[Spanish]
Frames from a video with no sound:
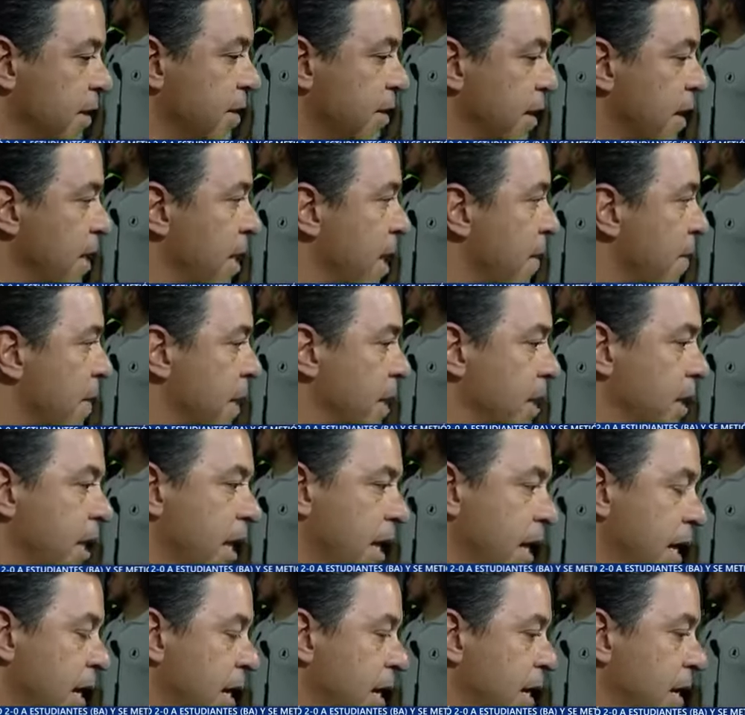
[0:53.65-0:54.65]

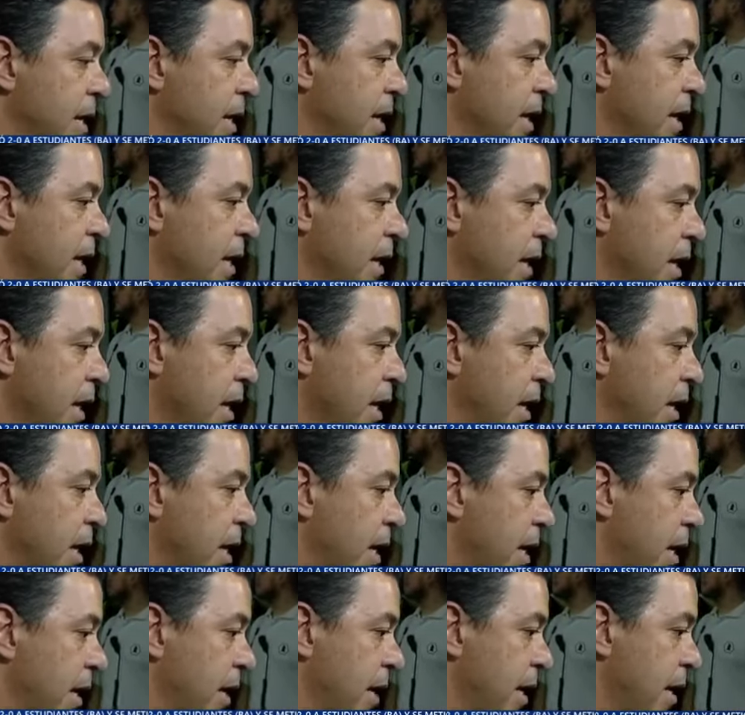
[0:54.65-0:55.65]
seriamente
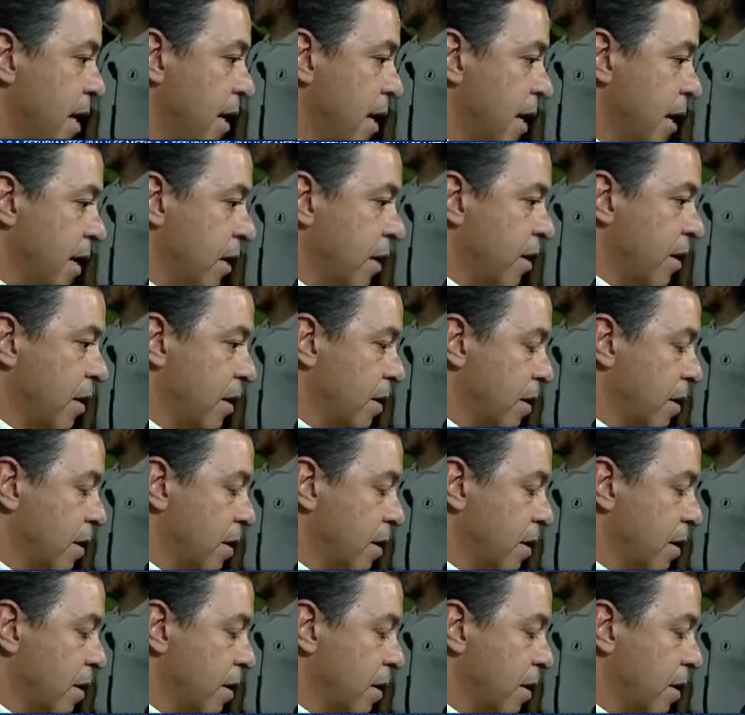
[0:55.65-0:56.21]
eh,